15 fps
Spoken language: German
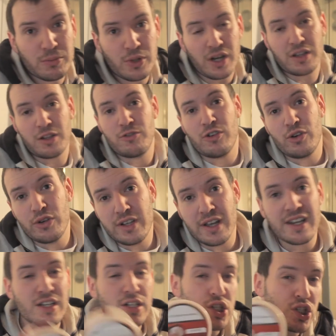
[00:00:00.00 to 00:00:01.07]
Bernhard TV in
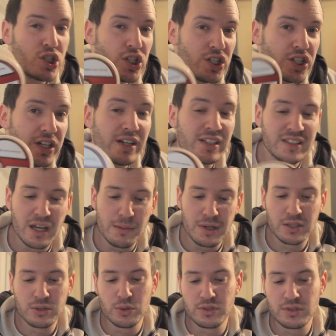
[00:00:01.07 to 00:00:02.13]
eine
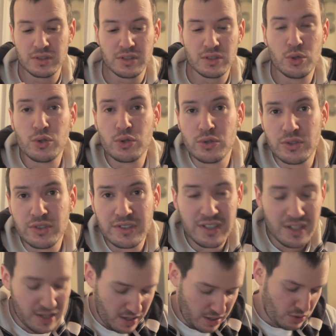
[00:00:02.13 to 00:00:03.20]
Shisha-Tabakdose Kokonuss,
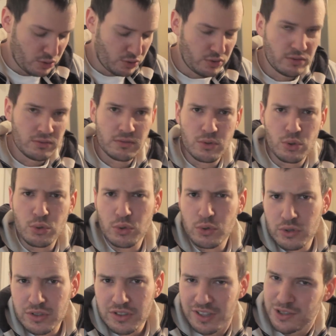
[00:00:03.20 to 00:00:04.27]
Kok
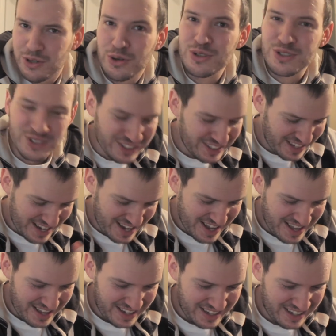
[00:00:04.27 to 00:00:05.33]
Kokonuss, Kokosnuss
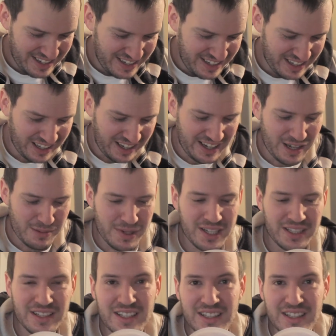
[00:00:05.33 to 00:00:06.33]
äh, hier reingemacht.